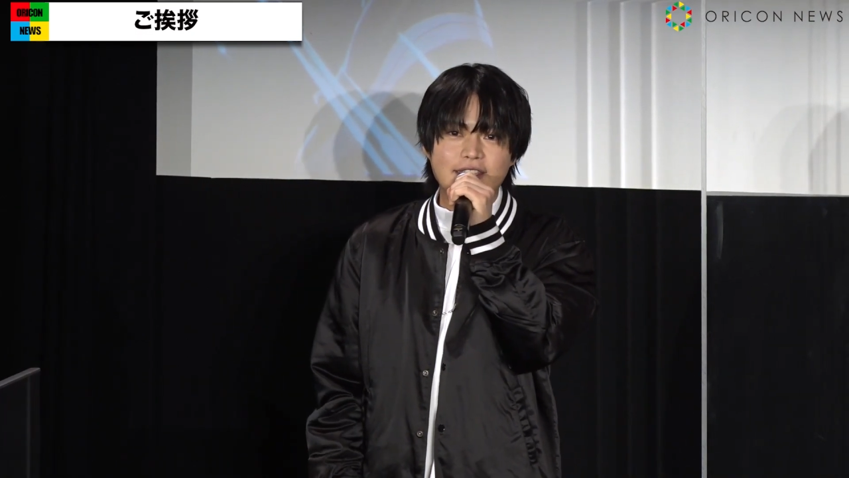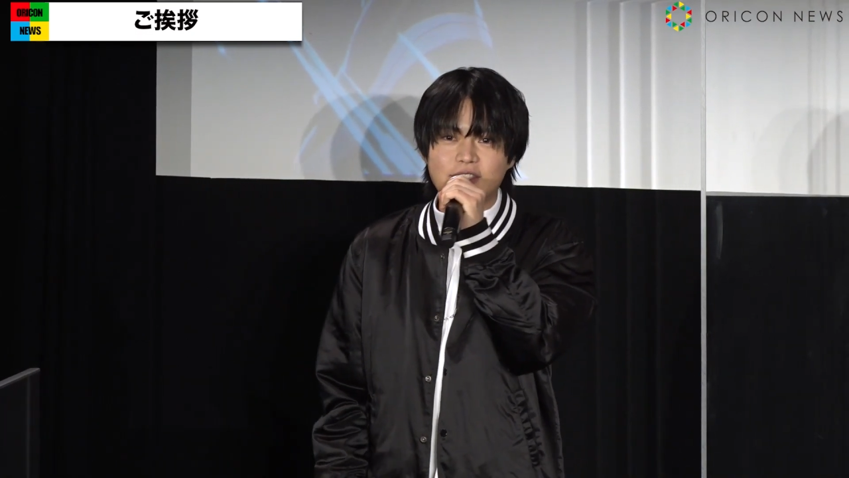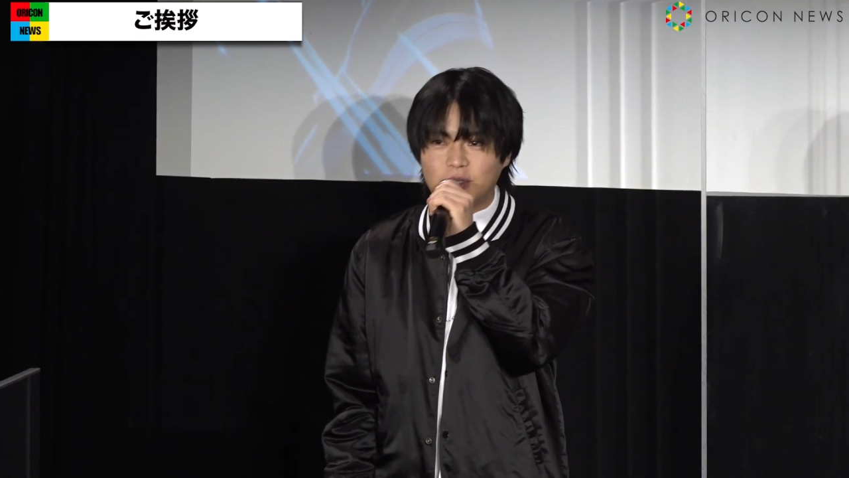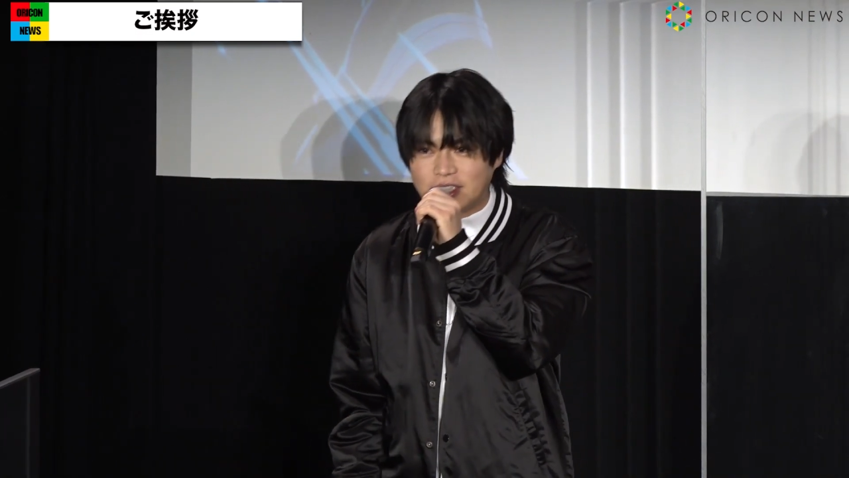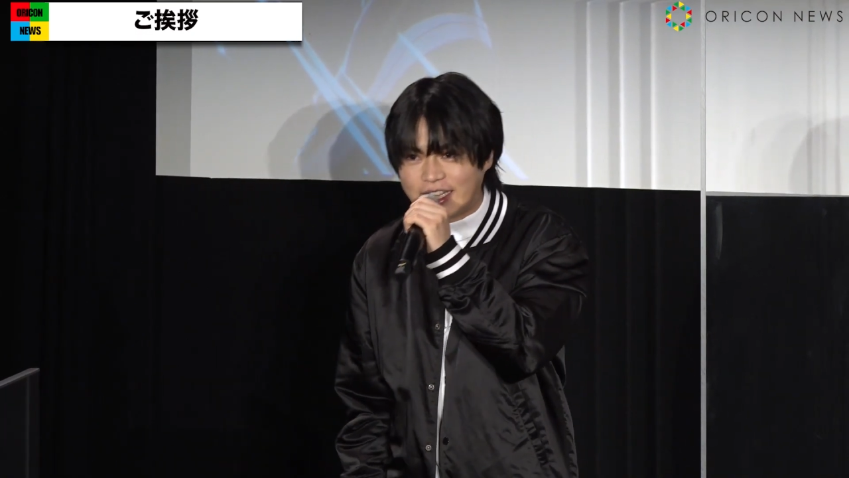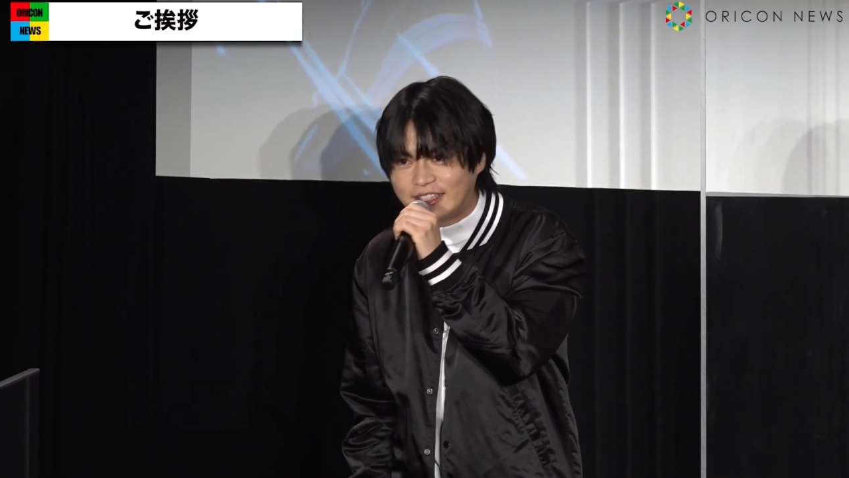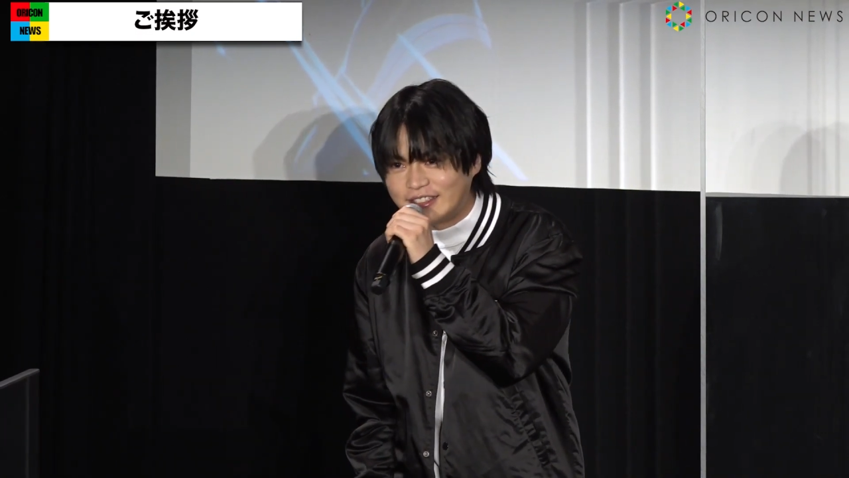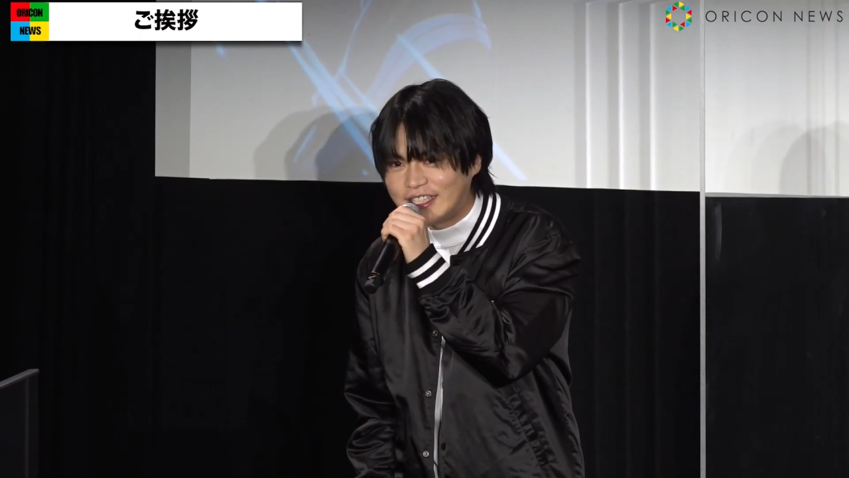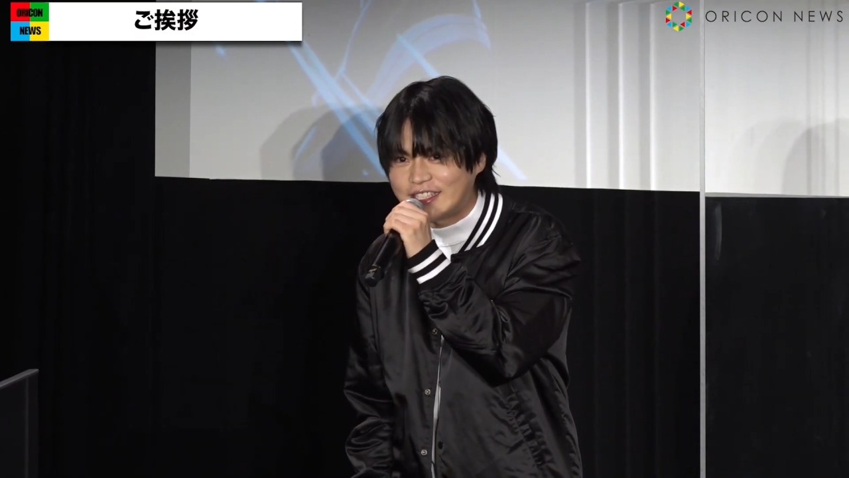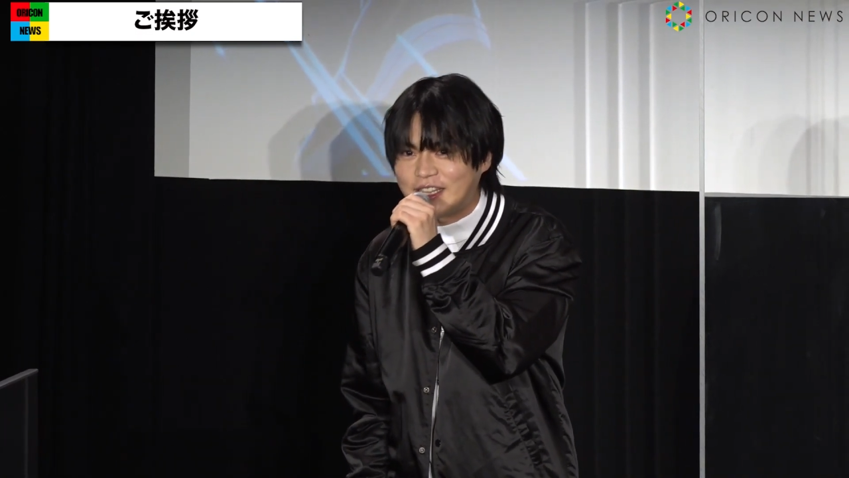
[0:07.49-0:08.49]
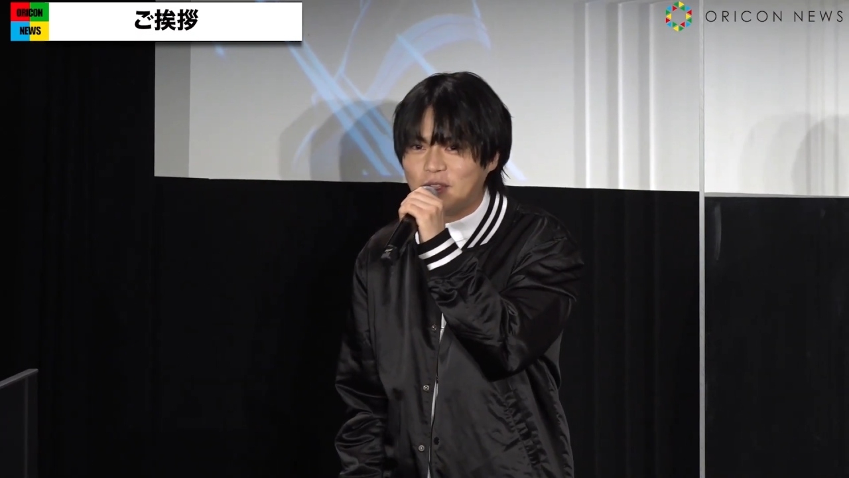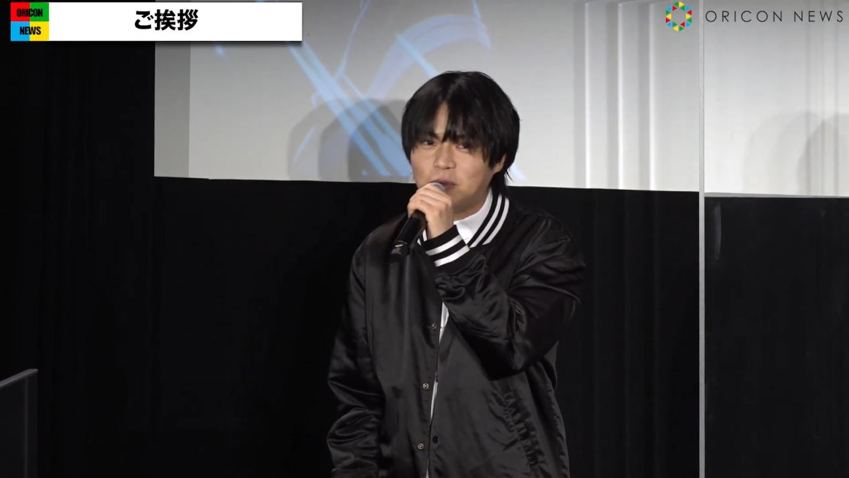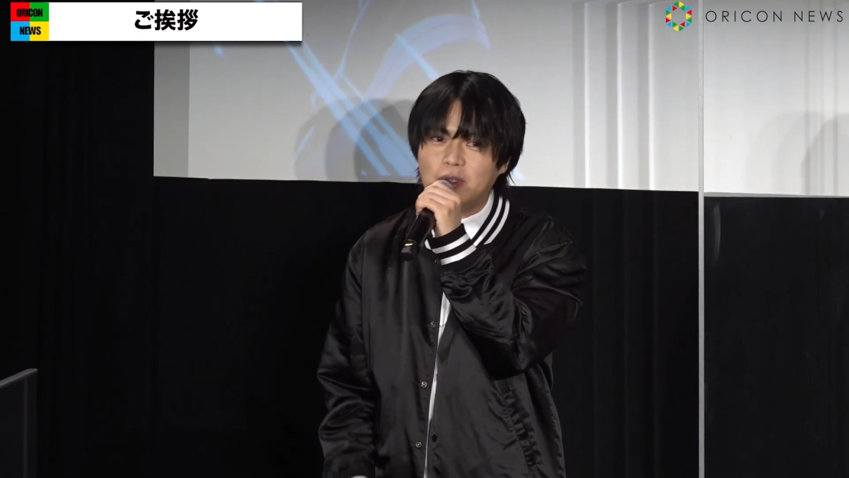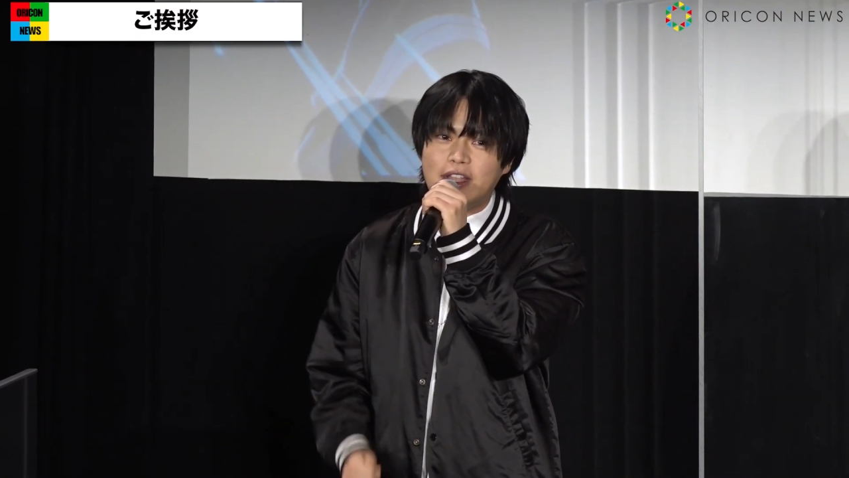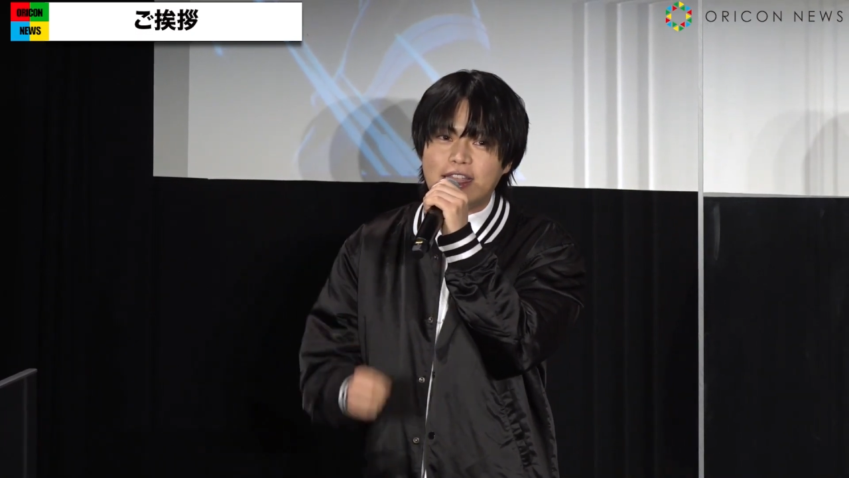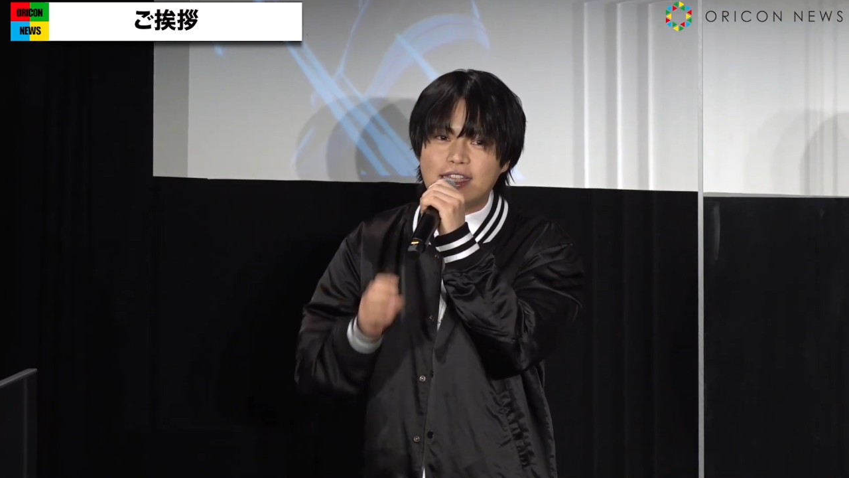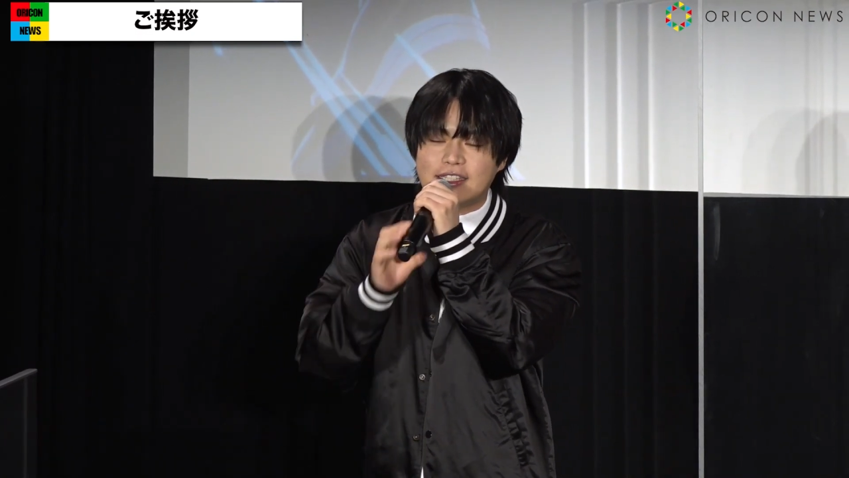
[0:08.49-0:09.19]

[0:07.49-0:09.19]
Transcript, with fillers: 緊張しているんですけれども、